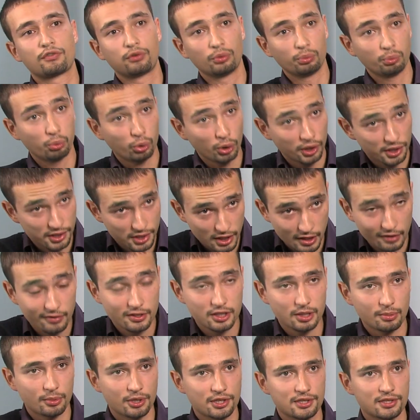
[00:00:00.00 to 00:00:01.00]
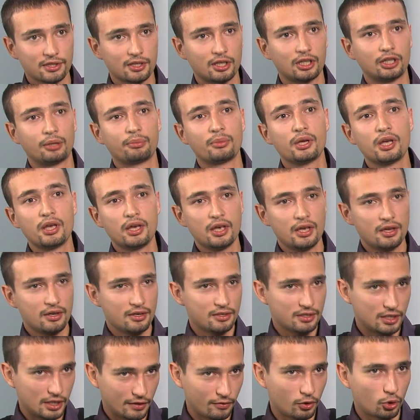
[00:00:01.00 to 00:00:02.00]
в футболе с киевским арсеналом,
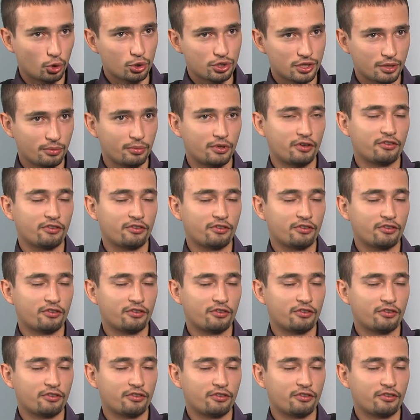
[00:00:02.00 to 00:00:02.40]
с криворожским